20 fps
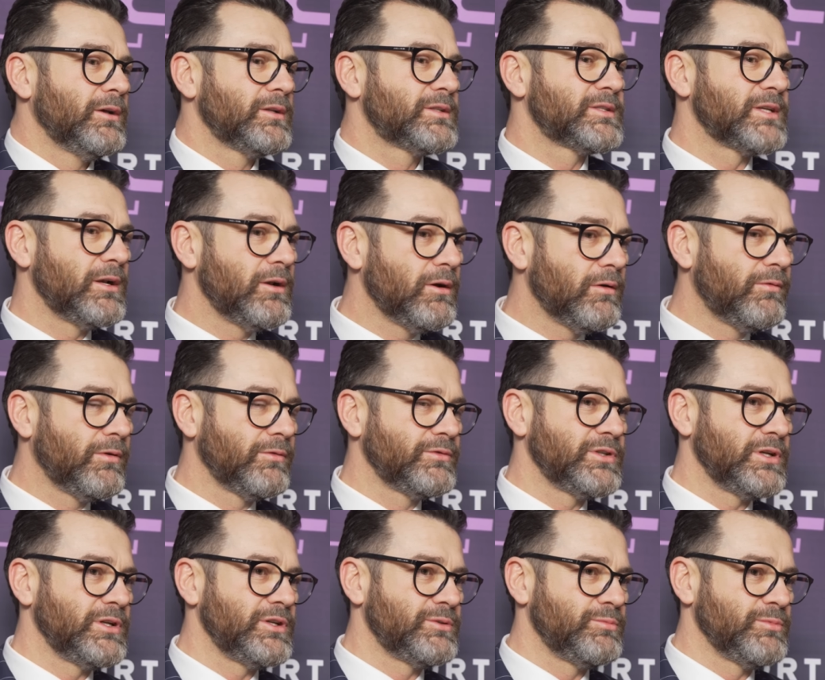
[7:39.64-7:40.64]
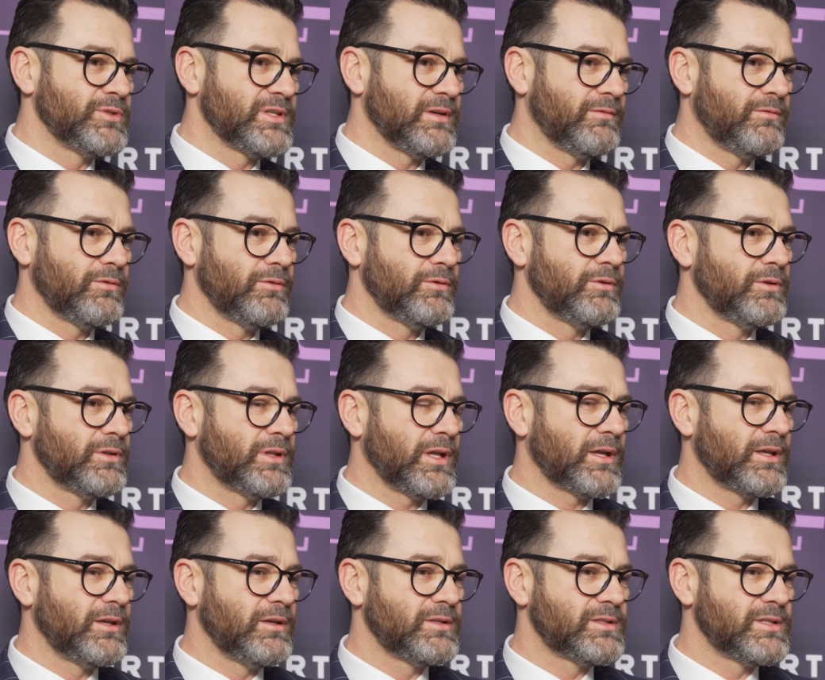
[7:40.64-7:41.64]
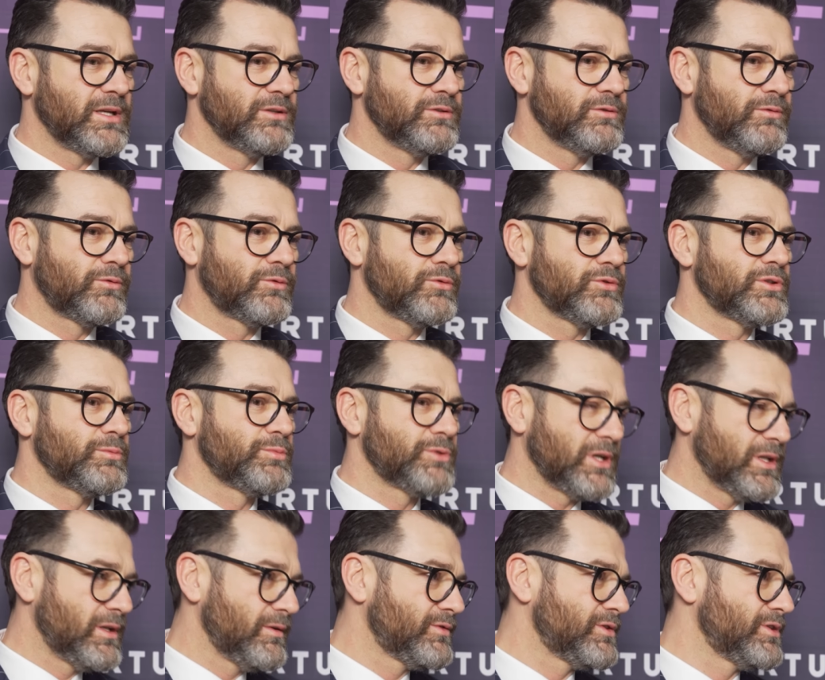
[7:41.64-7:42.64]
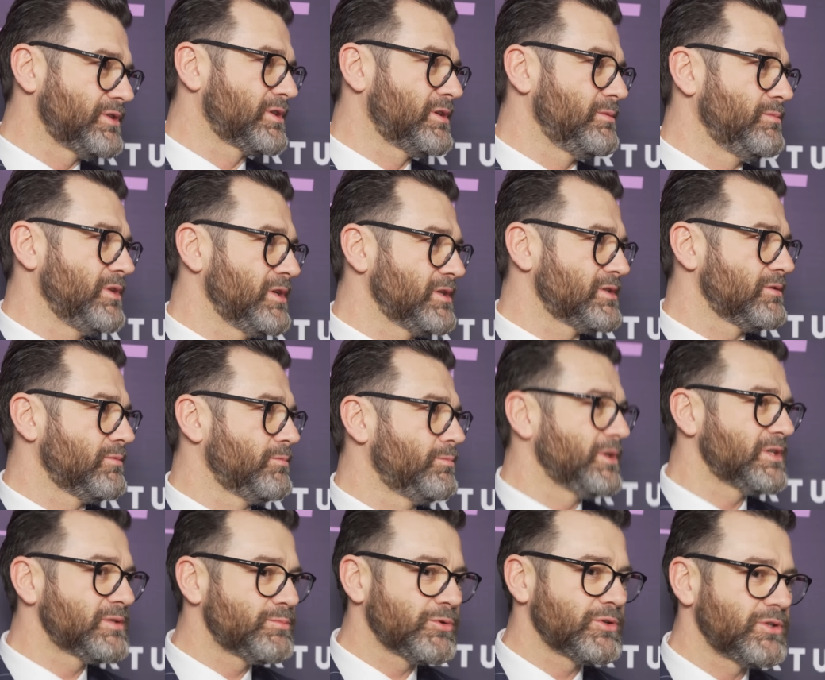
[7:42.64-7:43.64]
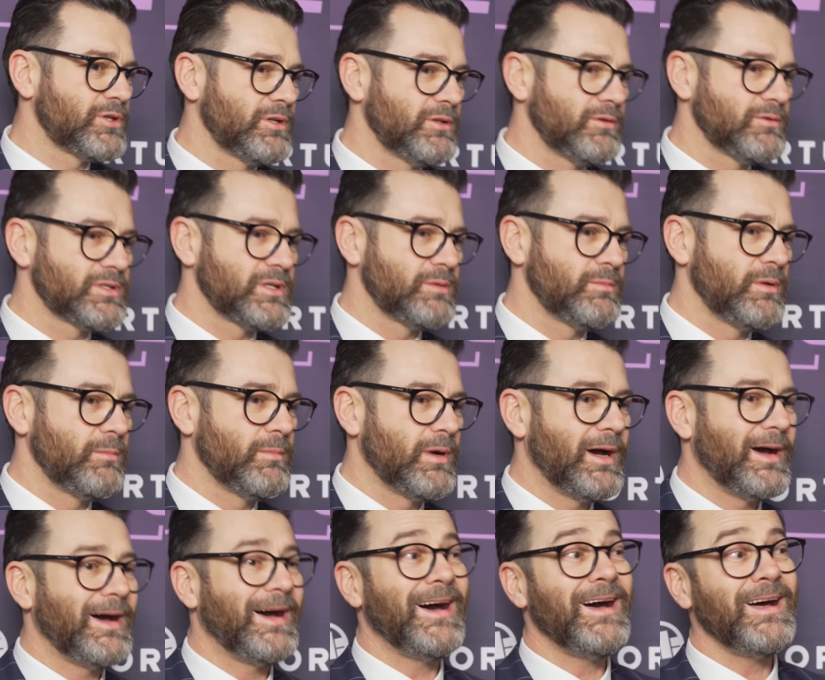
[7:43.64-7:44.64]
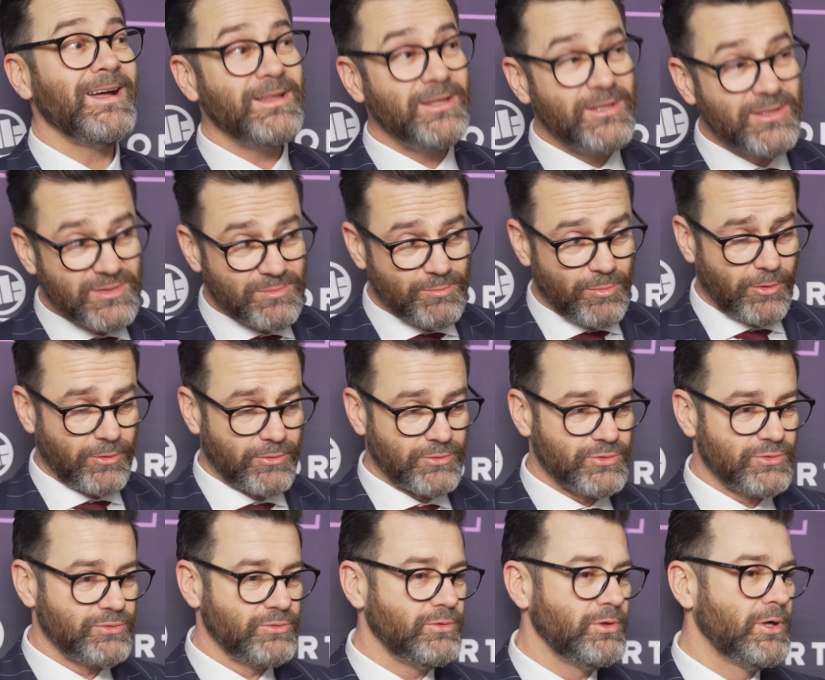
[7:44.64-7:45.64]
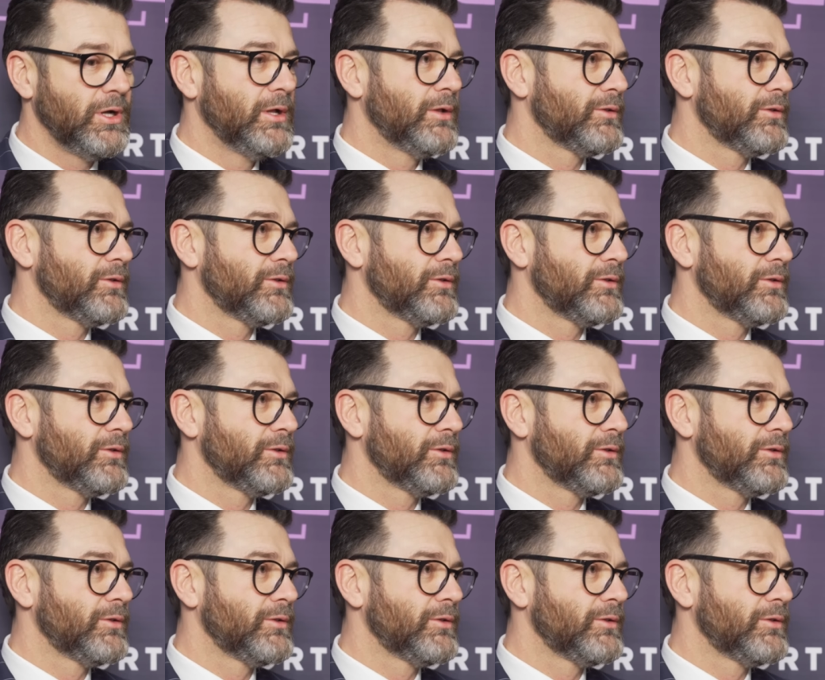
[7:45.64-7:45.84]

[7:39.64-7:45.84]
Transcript: Celowo wzięliśmy takich sędziów, którzy przede wszystkim nie są bezpośrednio z MMA ani z boksu.